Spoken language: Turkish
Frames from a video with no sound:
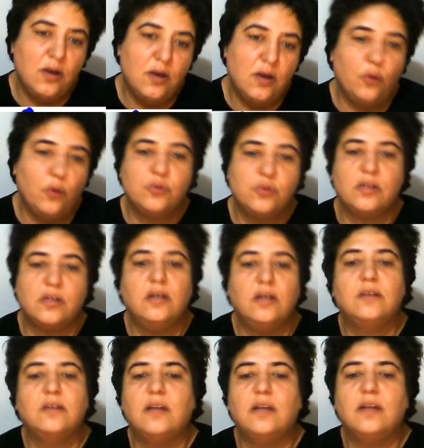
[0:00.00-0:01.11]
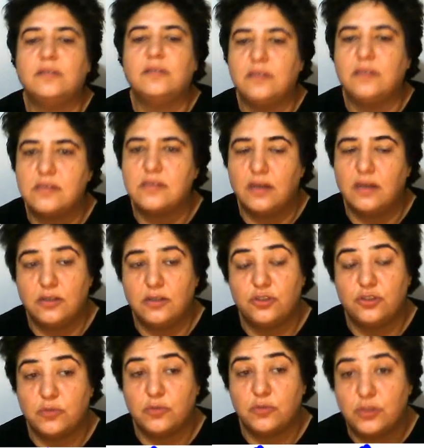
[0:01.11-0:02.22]
O yüzden ha, delta testi aynı
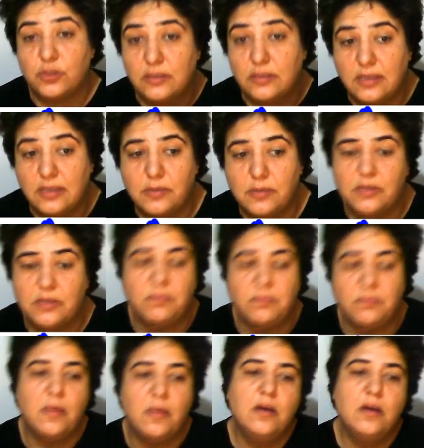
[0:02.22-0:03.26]
çıkmıştır diyebilirim.